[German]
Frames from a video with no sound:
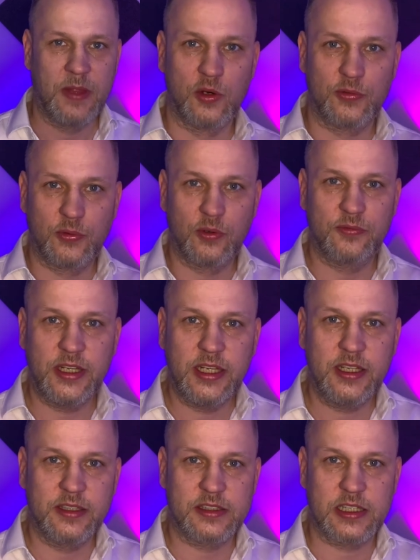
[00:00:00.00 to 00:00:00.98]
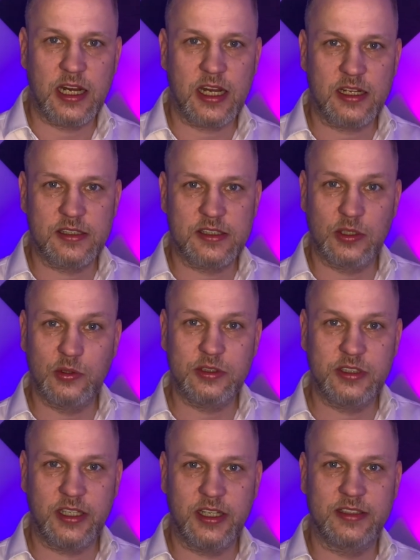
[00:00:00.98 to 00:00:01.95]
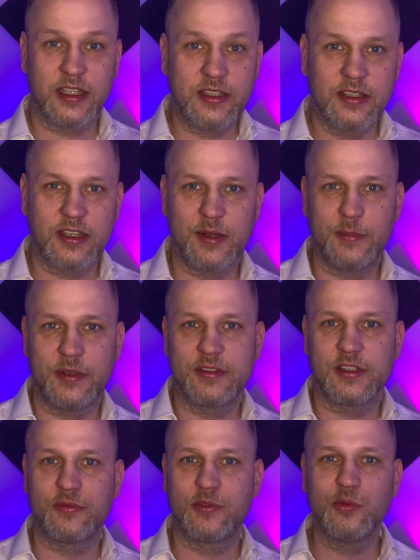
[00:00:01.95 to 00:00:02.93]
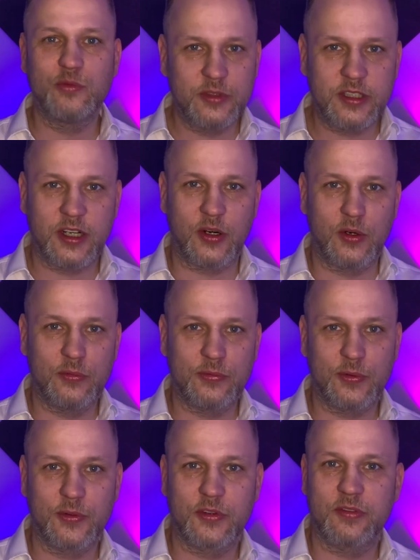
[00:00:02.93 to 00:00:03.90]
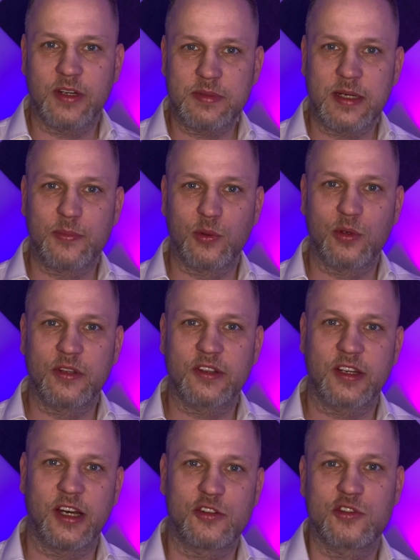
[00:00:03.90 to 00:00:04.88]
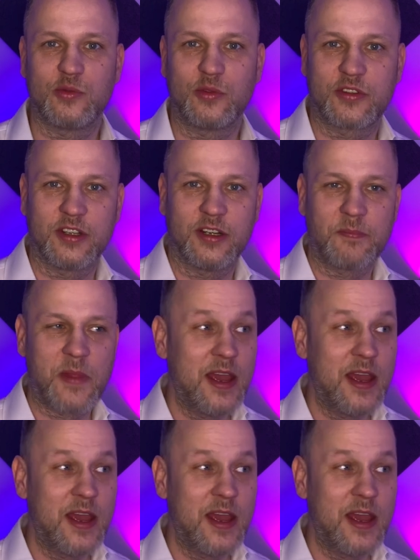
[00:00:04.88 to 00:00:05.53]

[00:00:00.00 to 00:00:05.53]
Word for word: Vor wenigen Tagen tauchte er dann in einem Interview wieder auf, und zwar bei Boris Reitschuster.